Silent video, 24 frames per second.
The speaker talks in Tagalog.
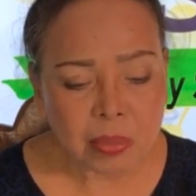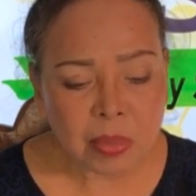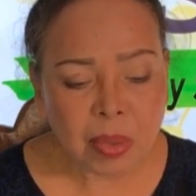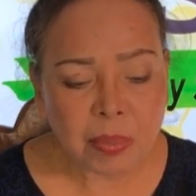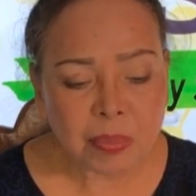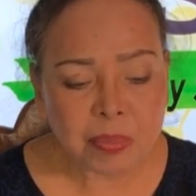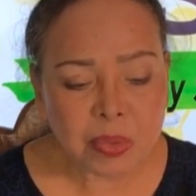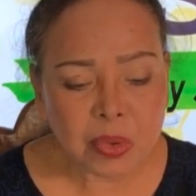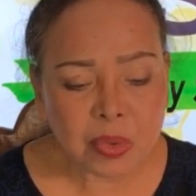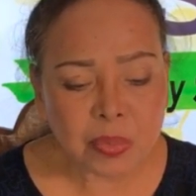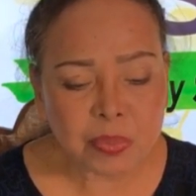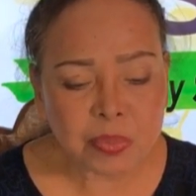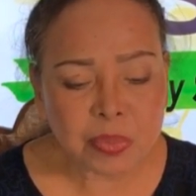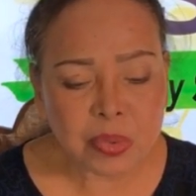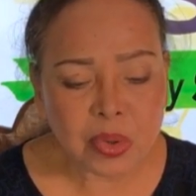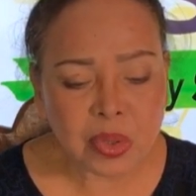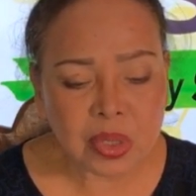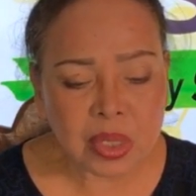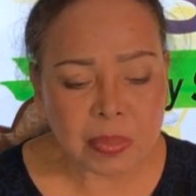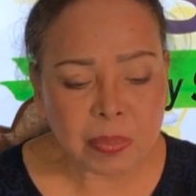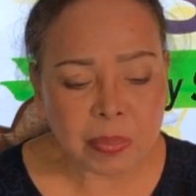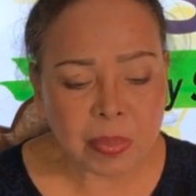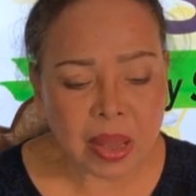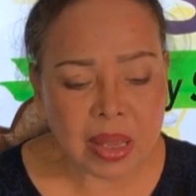
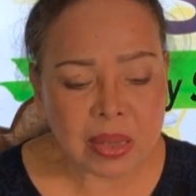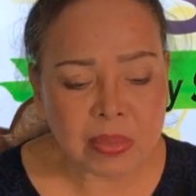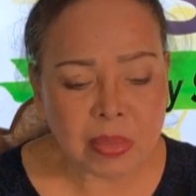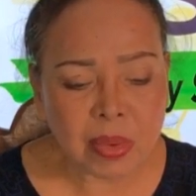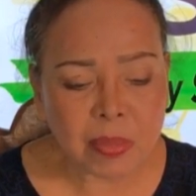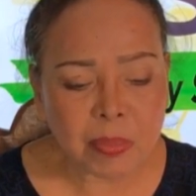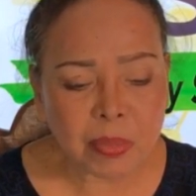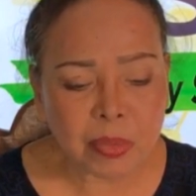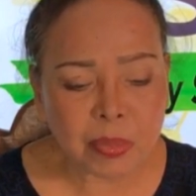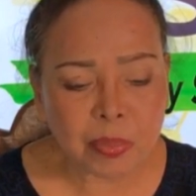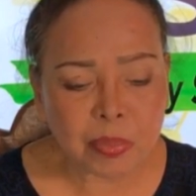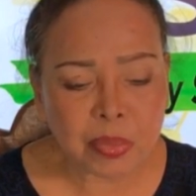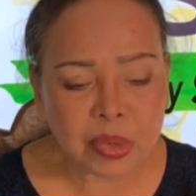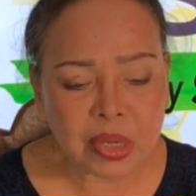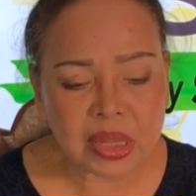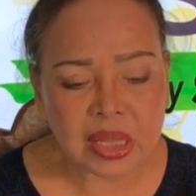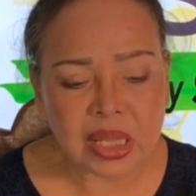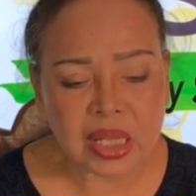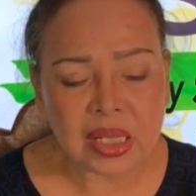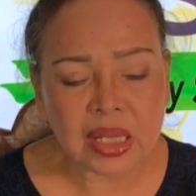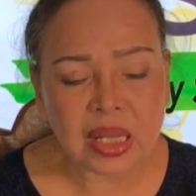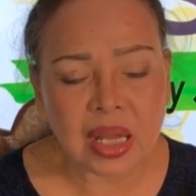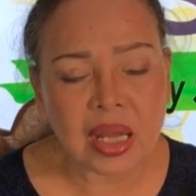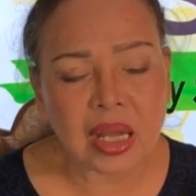mapupurify,
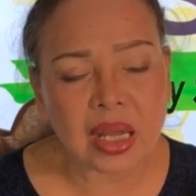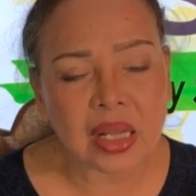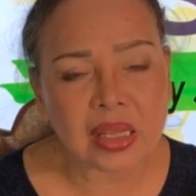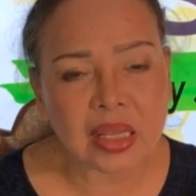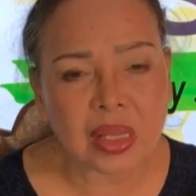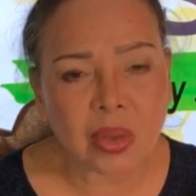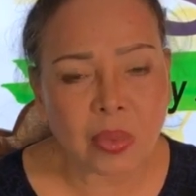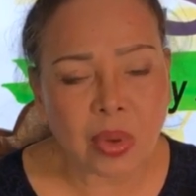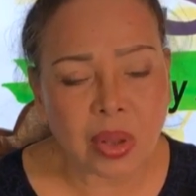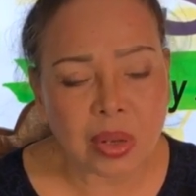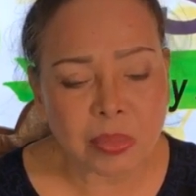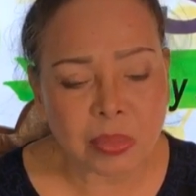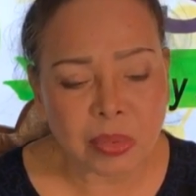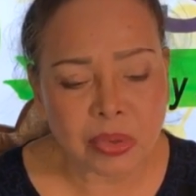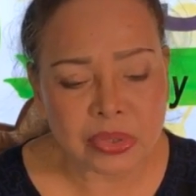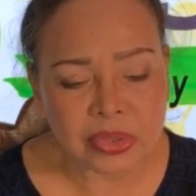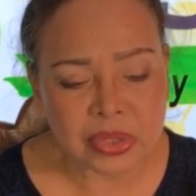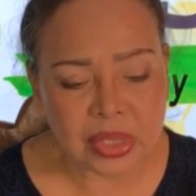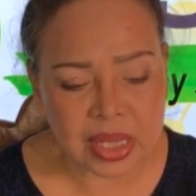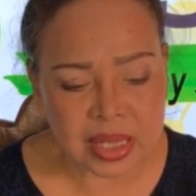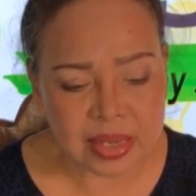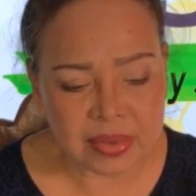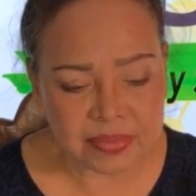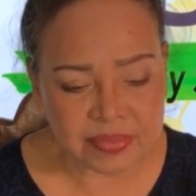mapoprotect ang katawan mo
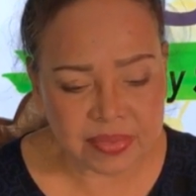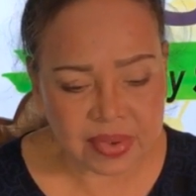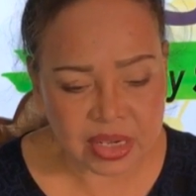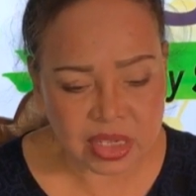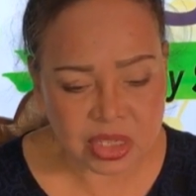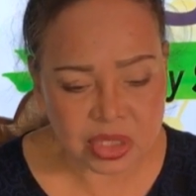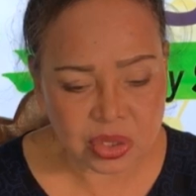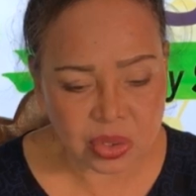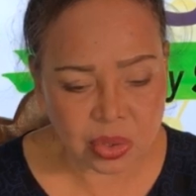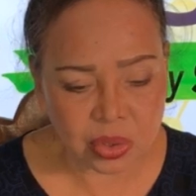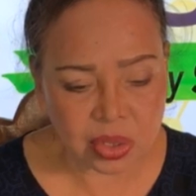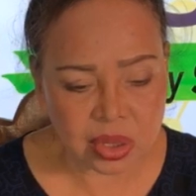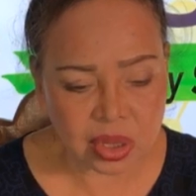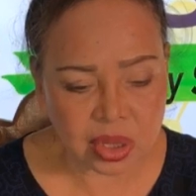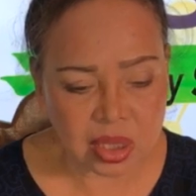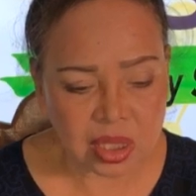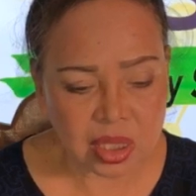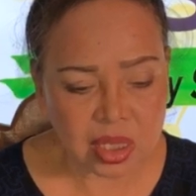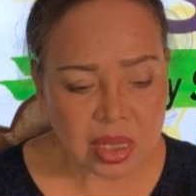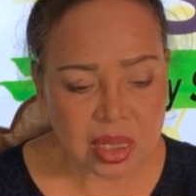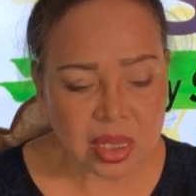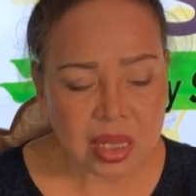sa infection.